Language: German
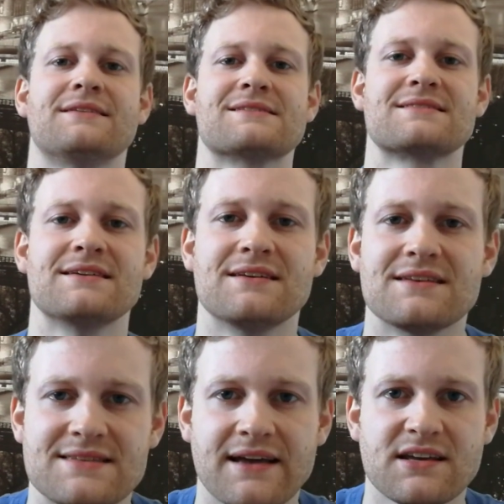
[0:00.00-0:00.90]
das
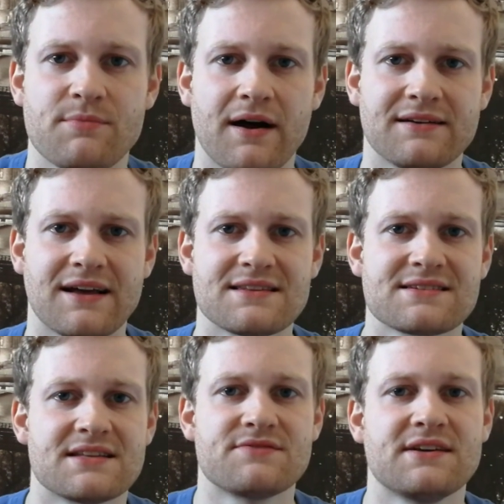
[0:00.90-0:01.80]
ist, denke ich mal, ein
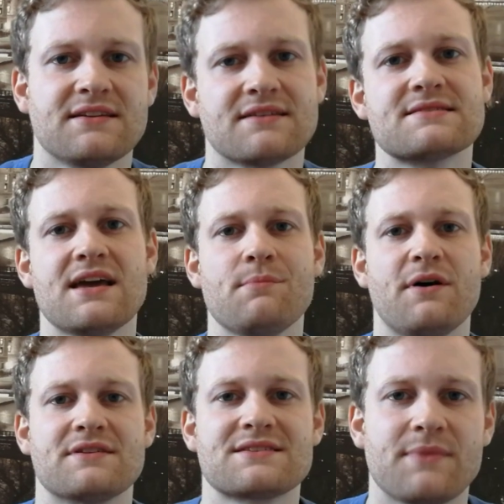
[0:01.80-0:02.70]
ganz, ganz wichtiges
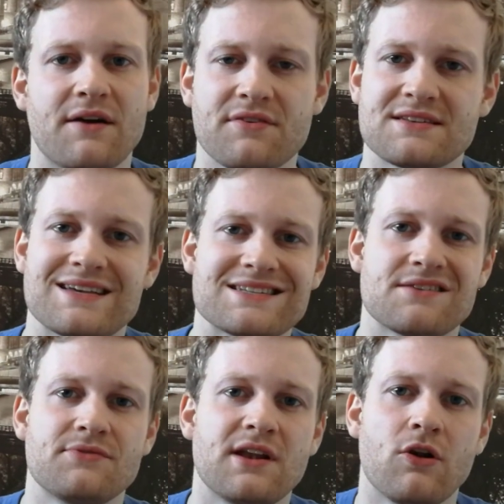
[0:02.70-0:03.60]
Thema, weil es gibt einfach sehr,
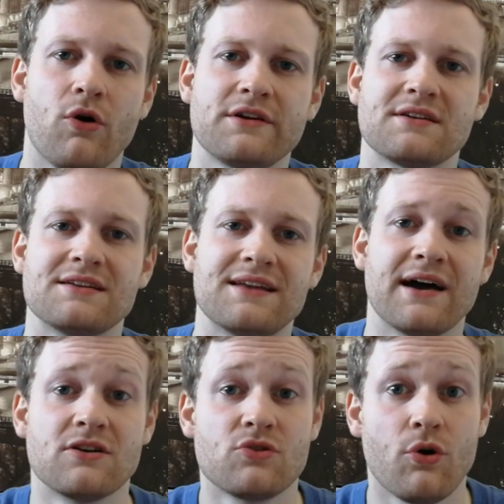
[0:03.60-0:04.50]
sehr viele Leute, die
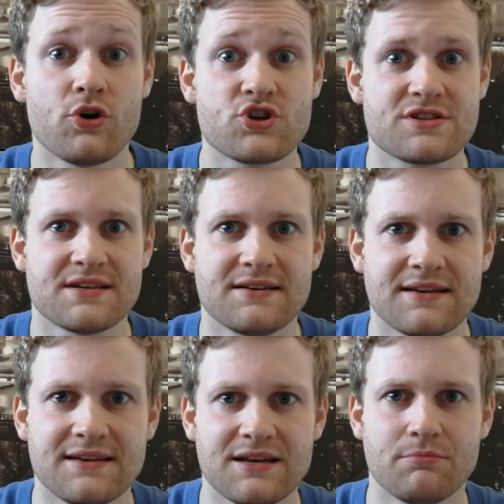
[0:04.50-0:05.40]
da enttäuscht sind
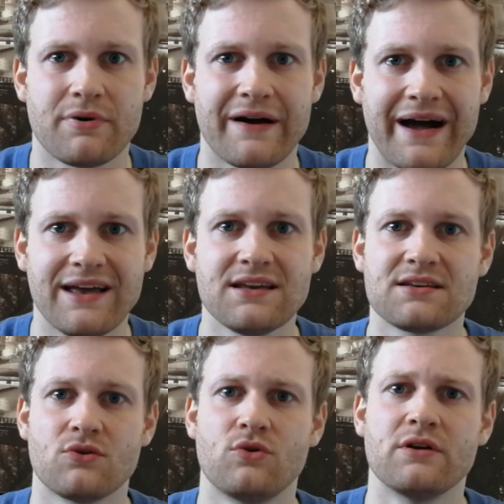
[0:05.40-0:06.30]
in dem
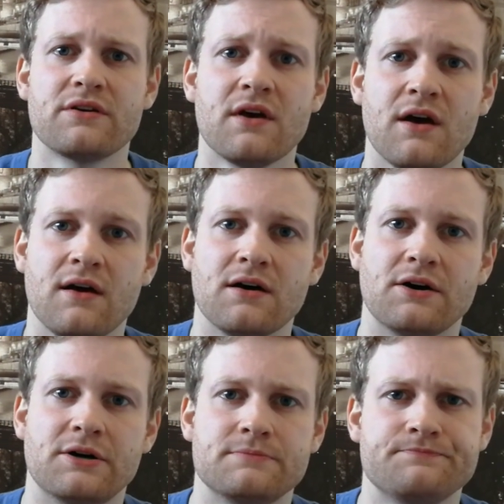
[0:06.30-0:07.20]
Bereich und
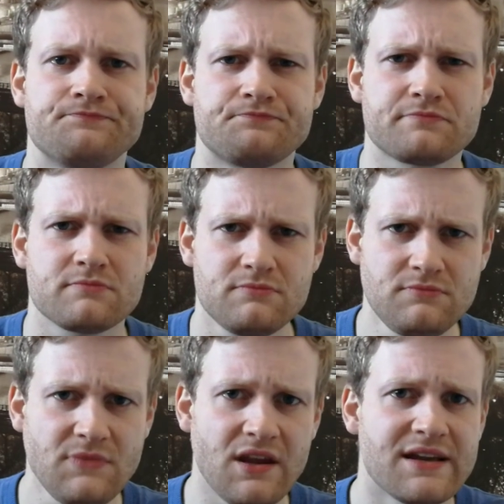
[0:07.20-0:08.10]
ähm,
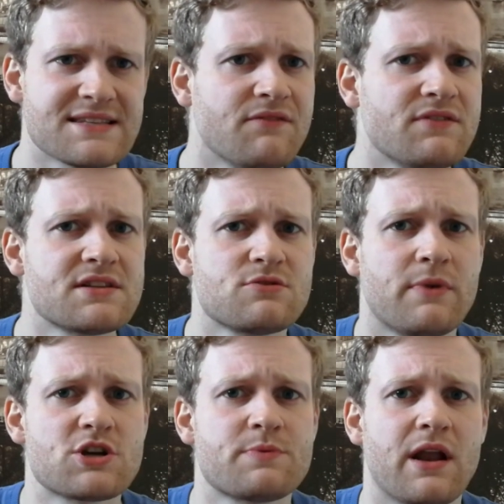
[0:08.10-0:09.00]
Jetzt haben wir zum
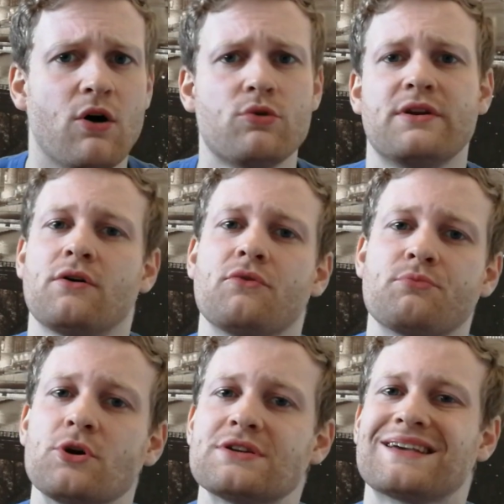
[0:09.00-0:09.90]
Beispiel auch, und darauf
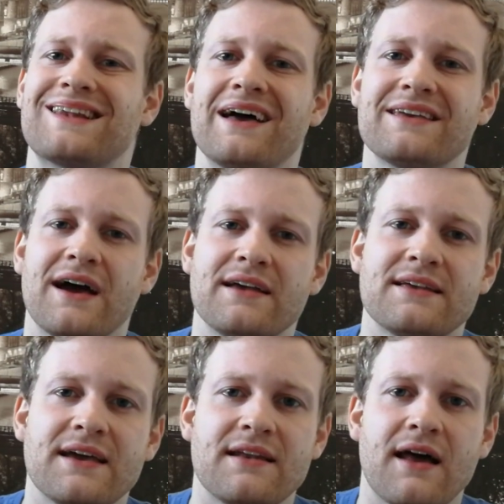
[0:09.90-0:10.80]
möchte ich gleich
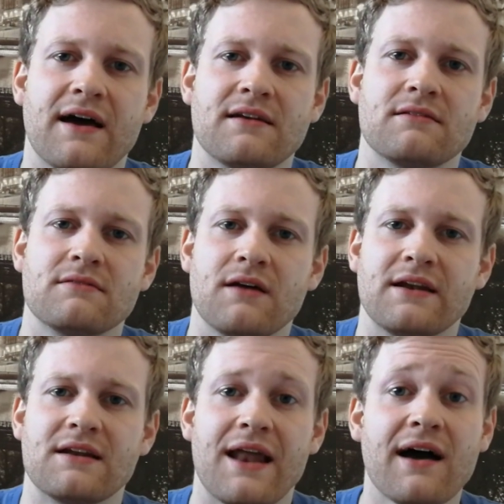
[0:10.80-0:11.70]
eingehen, ein,
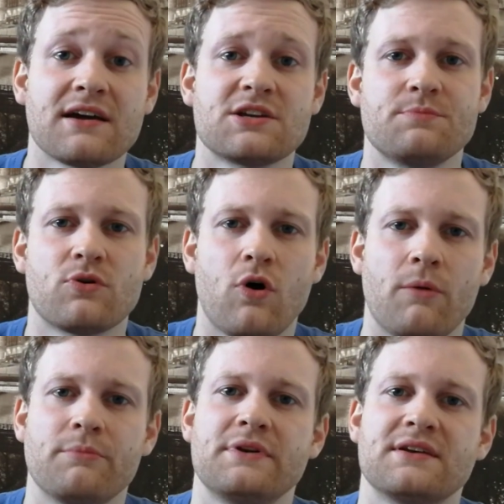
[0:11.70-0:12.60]
eine Nachricht
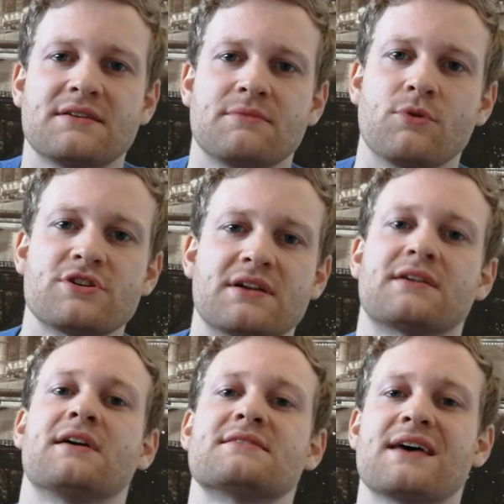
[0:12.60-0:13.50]
bekommen, die ich möchte
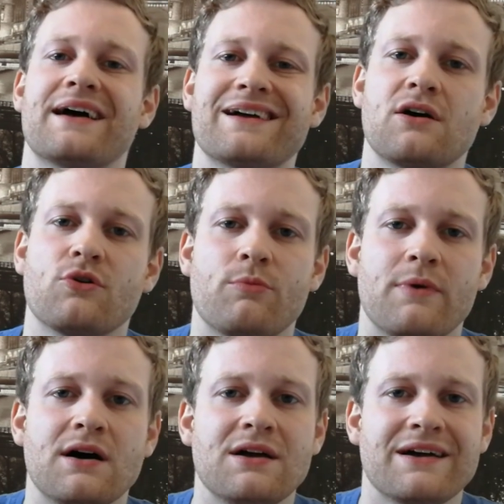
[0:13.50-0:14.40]
Ihnen gleich zeigen, auch
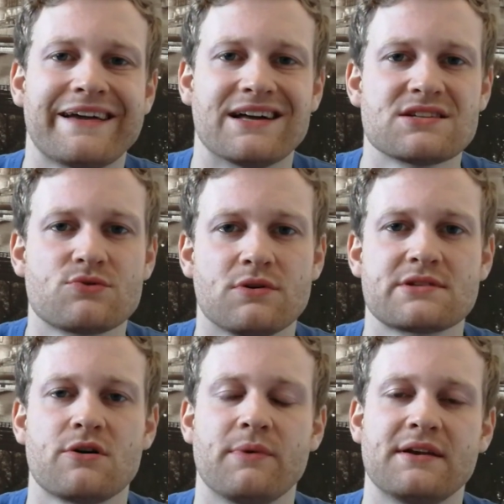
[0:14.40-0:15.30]
nochmal ganz
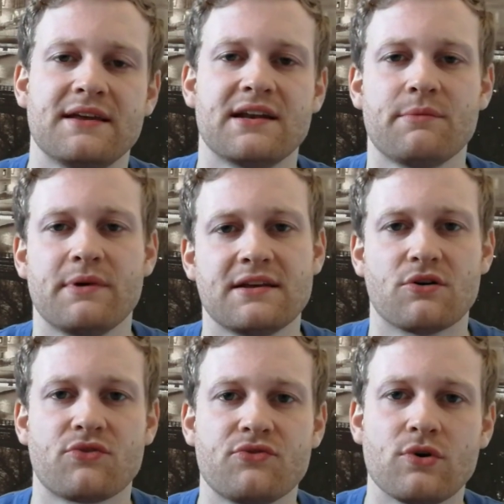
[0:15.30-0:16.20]
kurz kommentieren, aber nicht
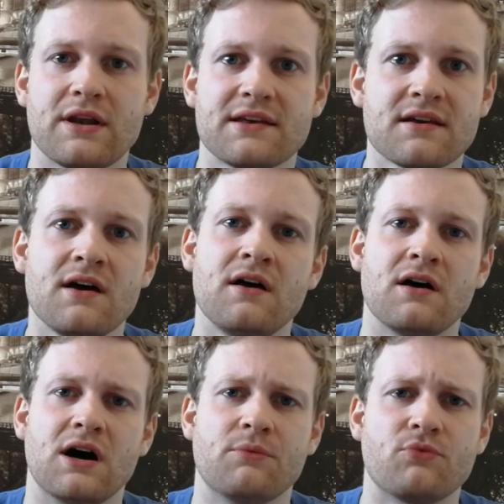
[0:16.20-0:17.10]
ausführlich,
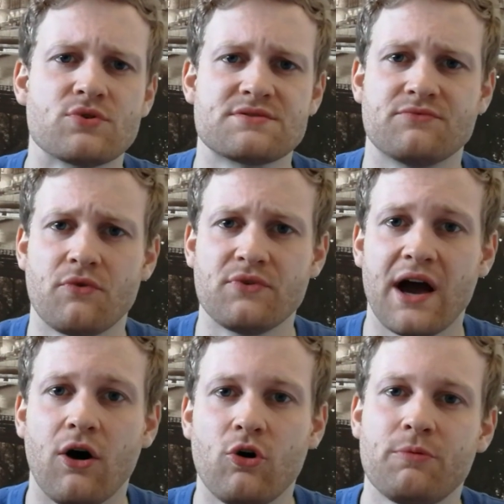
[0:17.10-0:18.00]
ähm, wo
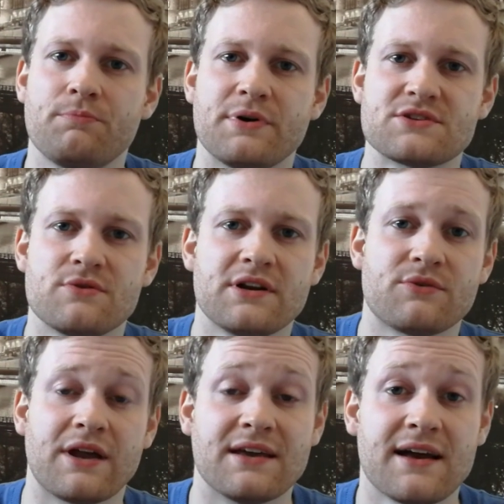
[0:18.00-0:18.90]
wir auch
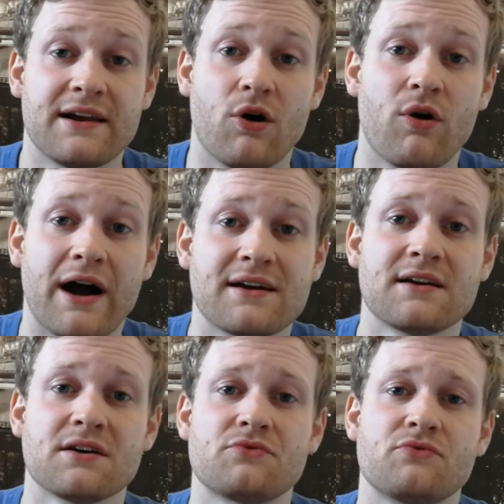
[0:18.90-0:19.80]
persönlich oder ich halt auch
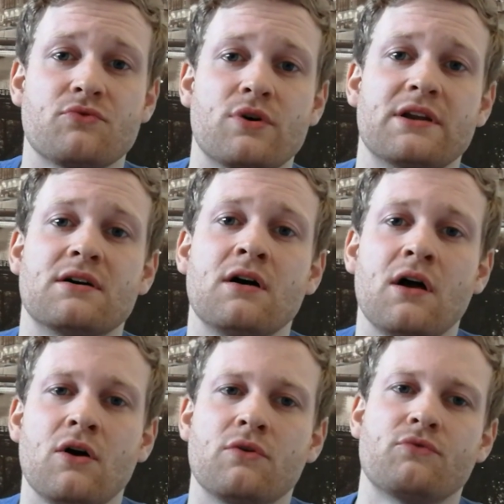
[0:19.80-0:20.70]
angegriffen wurde
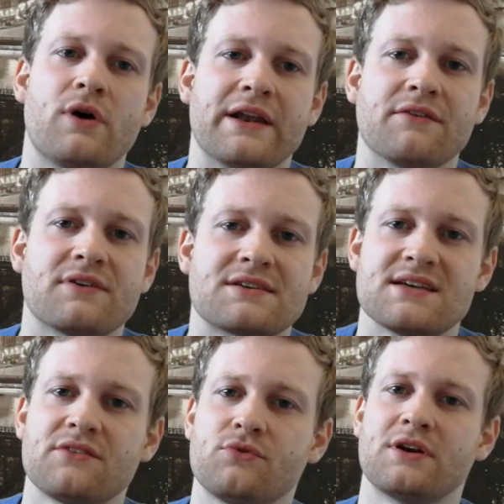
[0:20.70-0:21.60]
und wo halt einfach
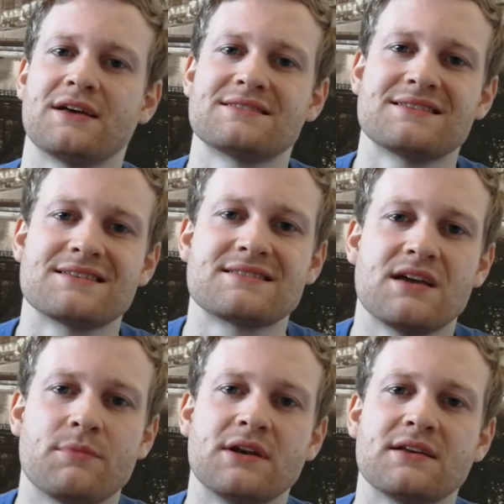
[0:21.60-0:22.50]
gesagt wurde, dass die
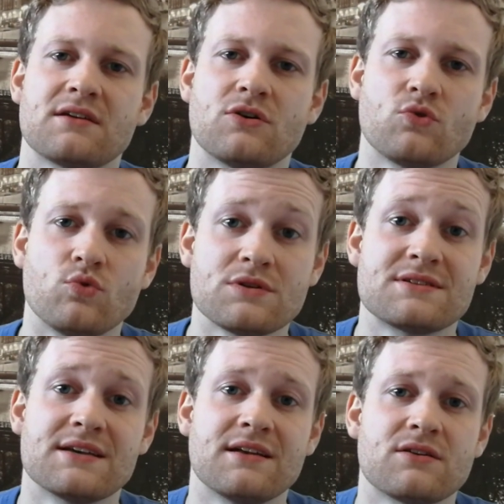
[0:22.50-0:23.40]
Systeme nicht gut
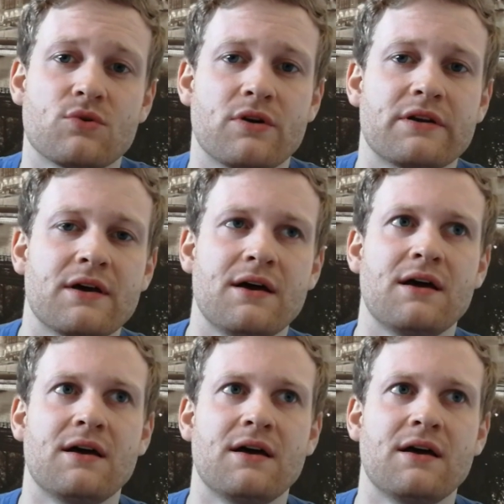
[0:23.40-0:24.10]
sind. Und